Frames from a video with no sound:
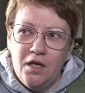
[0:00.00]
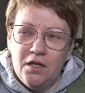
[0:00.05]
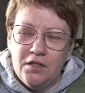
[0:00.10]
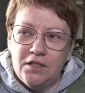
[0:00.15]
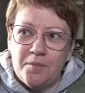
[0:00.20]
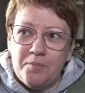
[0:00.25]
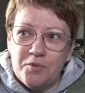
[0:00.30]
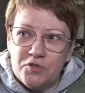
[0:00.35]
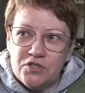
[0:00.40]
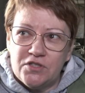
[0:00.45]

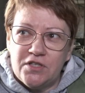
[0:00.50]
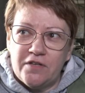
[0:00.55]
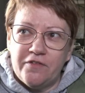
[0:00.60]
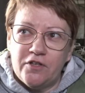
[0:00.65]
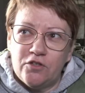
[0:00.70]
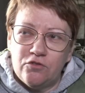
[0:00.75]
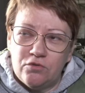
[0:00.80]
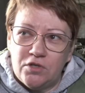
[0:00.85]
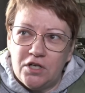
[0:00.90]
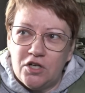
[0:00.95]
na
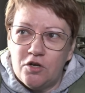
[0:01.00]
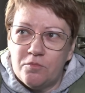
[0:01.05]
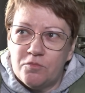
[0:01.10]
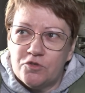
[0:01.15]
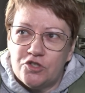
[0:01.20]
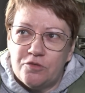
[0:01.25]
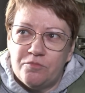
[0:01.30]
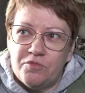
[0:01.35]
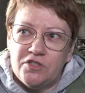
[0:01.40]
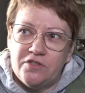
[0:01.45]
podstawie którego
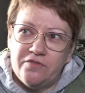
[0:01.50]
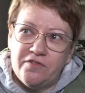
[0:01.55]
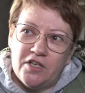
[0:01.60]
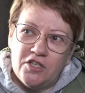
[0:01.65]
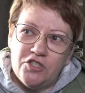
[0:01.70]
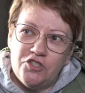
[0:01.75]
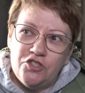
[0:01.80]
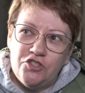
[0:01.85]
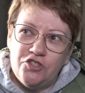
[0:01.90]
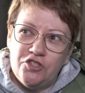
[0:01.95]
możemy
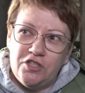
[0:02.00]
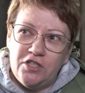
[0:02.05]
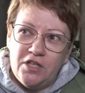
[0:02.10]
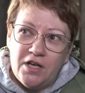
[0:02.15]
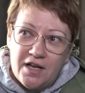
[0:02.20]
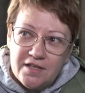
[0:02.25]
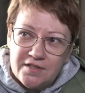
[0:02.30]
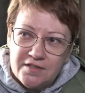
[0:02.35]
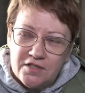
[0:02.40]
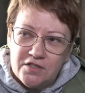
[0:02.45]
stwierdzić i
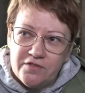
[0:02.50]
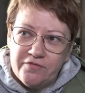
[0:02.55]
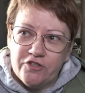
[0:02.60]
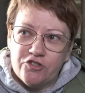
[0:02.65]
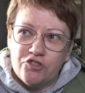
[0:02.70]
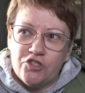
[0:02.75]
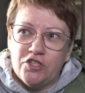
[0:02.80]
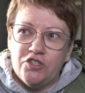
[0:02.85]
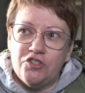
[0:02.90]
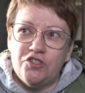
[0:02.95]
rasę
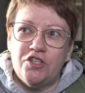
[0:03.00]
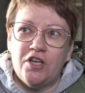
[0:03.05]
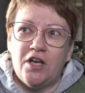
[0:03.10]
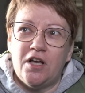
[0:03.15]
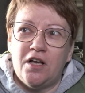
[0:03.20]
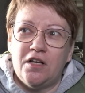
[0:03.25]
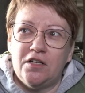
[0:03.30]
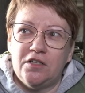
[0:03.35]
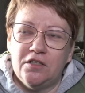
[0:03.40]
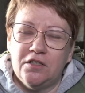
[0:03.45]

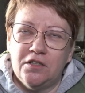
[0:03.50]
zwierzęcia,